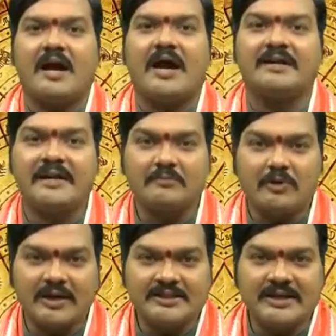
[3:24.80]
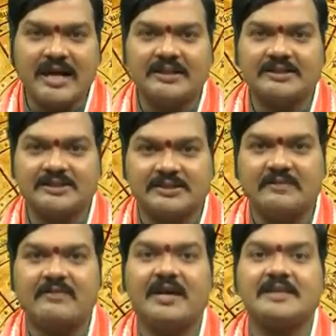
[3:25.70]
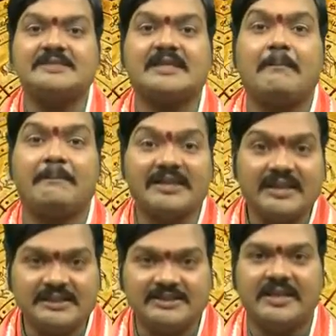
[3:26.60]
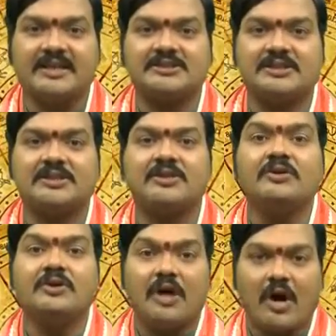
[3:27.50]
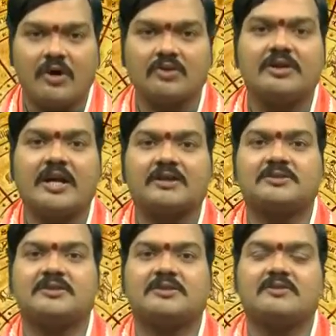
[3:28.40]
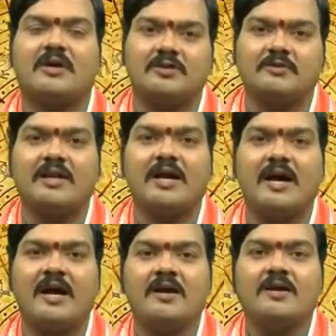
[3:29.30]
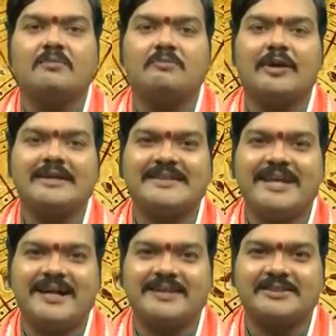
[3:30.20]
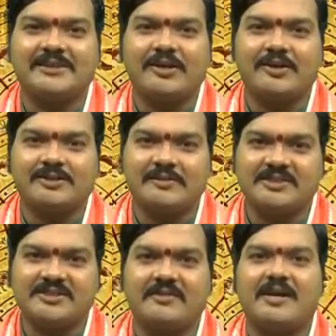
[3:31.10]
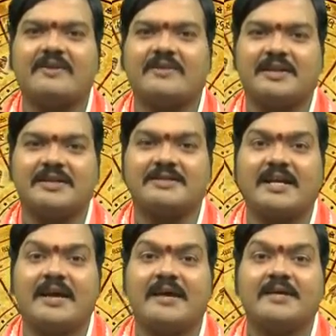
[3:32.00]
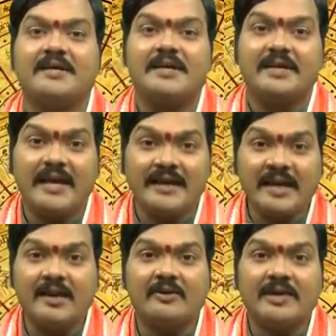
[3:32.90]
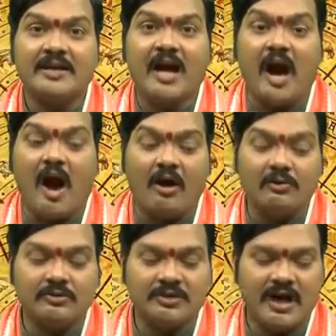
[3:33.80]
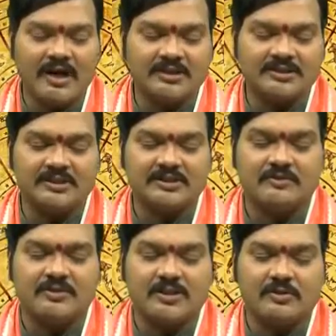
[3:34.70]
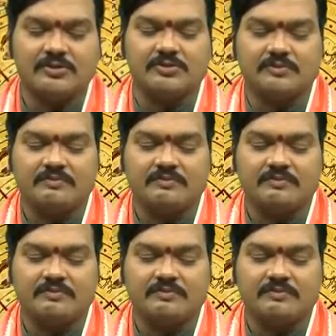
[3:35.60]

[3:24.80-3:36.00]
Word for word: అంటే మృగశిర నక్షత్రం వాళ్ళకి సంపదలు ఇచ్చే నక్షత్రం ఆరుద్ర నక్షత్రం అందువల్ల మృగశిర నక్షత్రంలో జన్మించిన వాళ్ళు ఎవరైనా సరే ఏ నెలలోనైనా ఆరుద్ర నక్షత్రం ఉన్న రోజు